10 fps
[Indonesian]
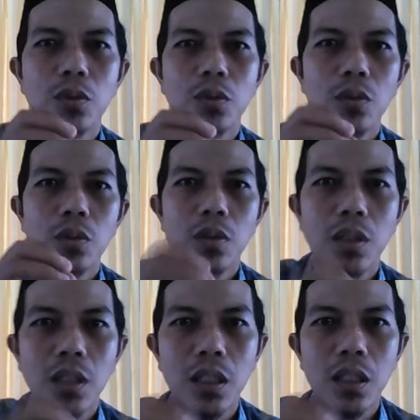
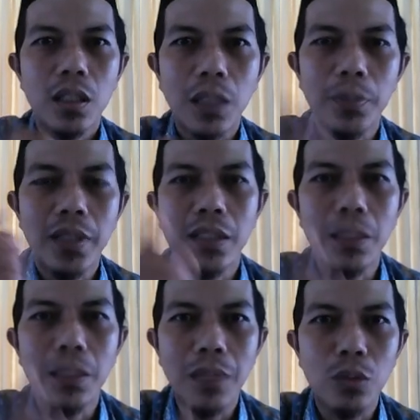ngene-ngene tapi dia tidak
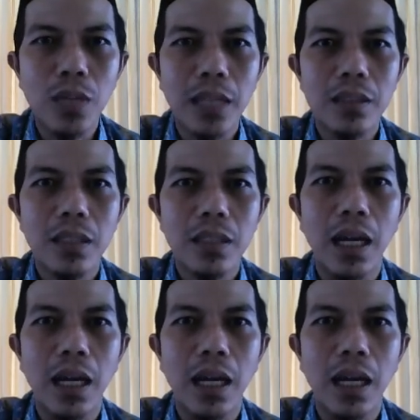melakukan nah